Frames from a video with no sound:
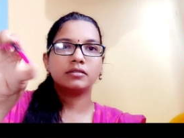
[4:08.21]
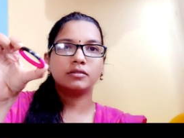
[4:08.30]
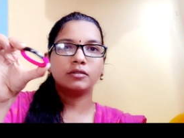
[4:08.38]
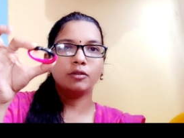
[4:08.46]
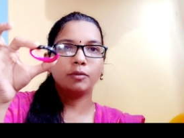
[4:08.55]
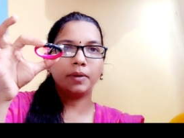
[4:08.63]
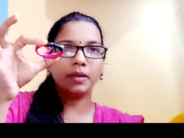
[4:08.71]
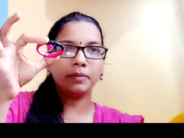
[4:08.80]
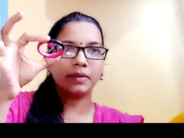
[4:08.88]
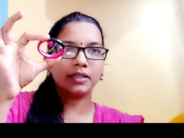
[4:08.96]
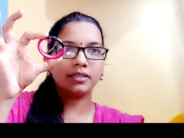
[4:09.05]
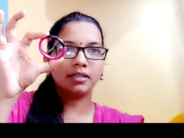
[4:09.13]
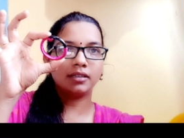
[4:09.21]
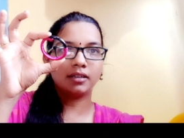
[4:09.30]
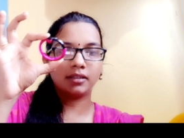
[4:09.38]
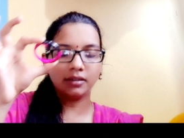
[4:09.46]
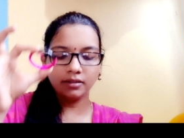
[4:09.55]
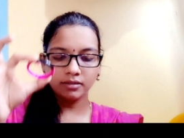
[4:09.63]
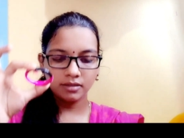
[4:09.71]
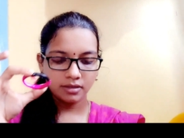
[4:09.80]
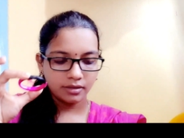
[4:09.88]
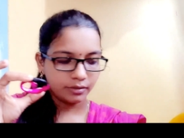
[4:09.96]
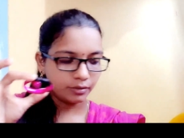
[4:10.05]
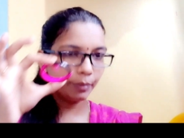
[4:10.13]
సో లోపలికి మడిచారు కదా
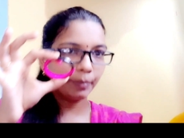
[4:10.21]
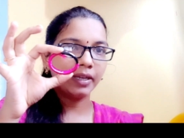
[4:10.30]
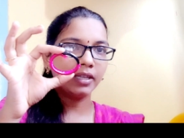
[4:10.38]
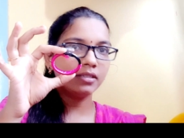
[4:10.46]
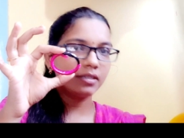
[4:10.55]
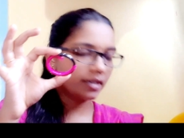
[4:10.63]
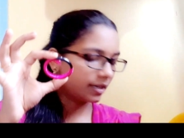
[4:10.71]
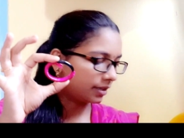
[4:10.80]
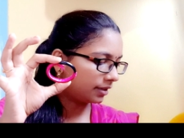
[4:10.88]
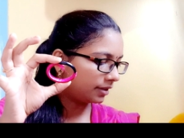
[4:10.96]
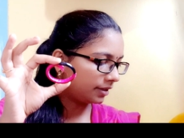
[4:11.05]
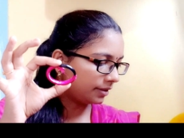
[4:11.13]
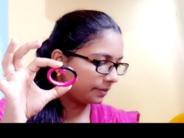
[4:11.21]
సో ఇప్పుడు ఏం చేయాలంటే